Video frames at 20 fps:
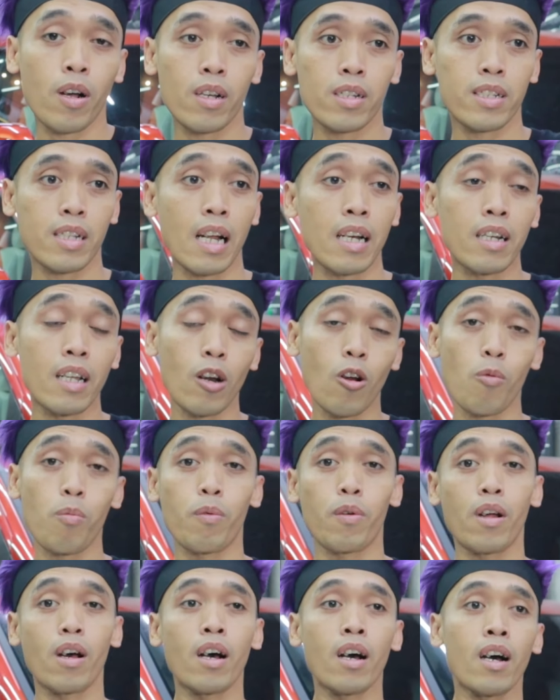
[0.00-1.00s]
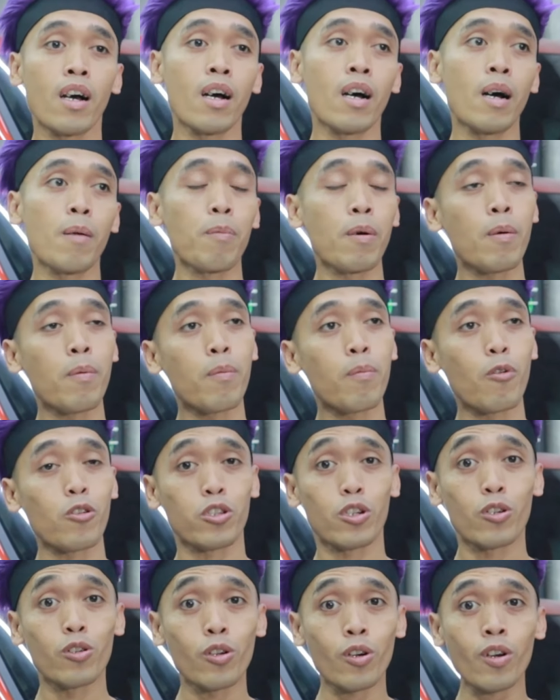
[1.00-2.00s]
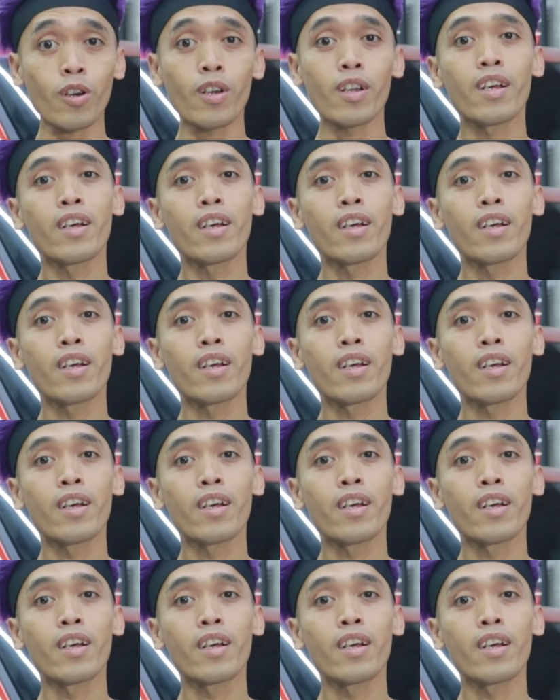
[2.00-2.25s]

standar uh, apa prosedur.